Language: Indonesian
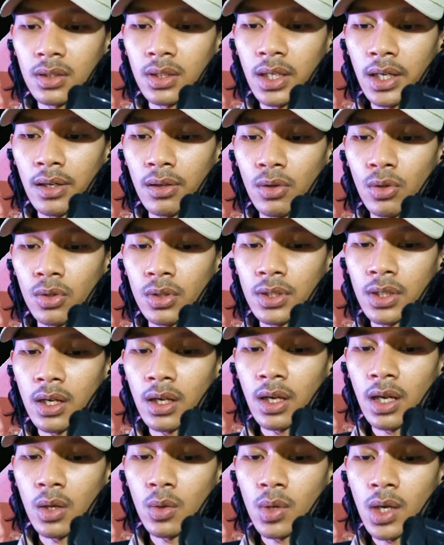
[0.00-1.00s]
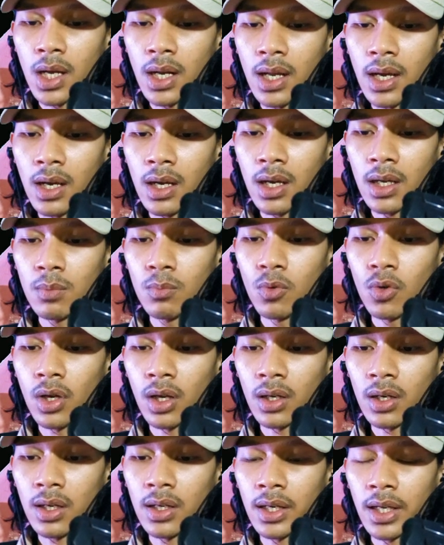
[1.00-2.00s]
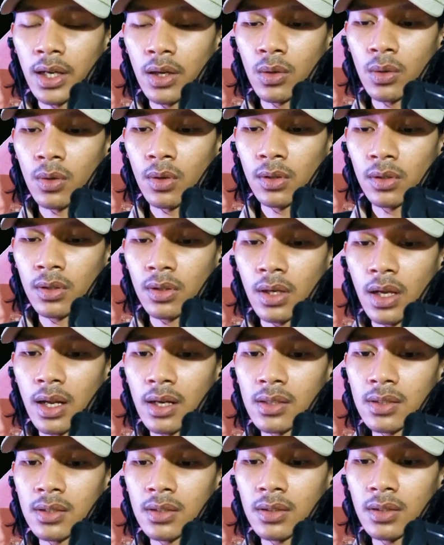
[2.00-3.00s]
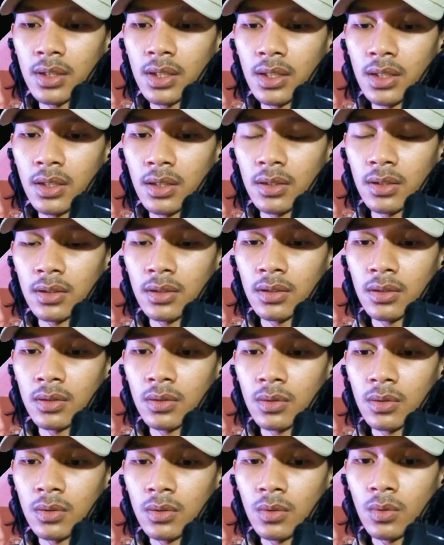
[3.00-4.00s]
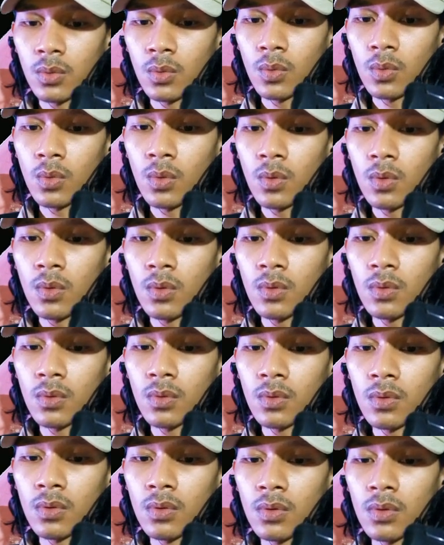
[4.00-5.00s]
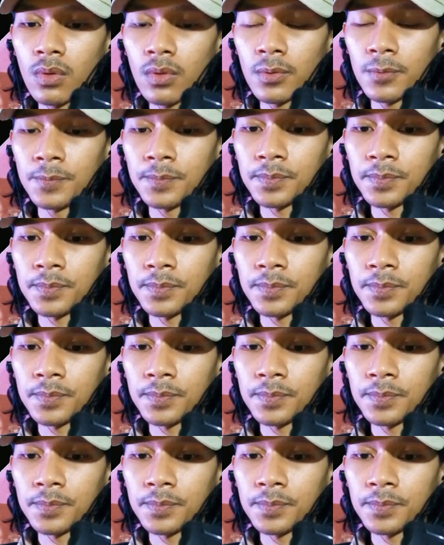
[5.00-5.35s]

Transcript: Necklord yang kau kalahkan bukanlah Necklord asli. Oh,